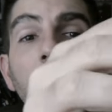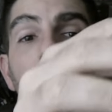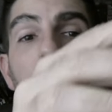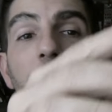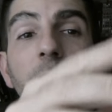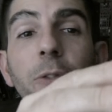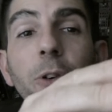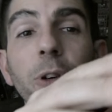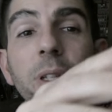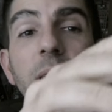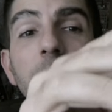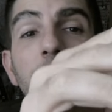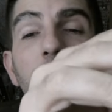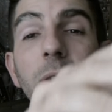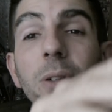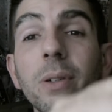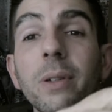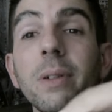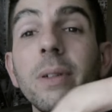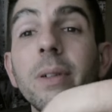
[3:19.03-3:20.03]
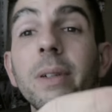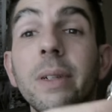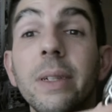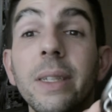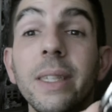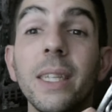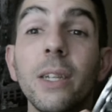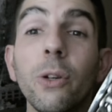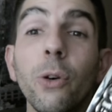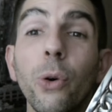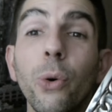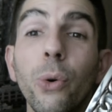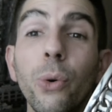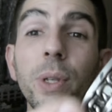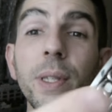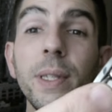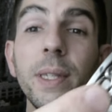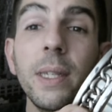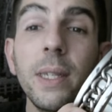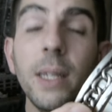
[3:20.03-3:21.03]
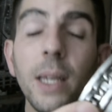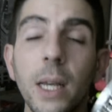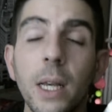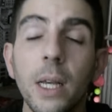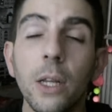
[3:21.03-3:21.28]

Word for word: bah forcément euh, c'est creux ici.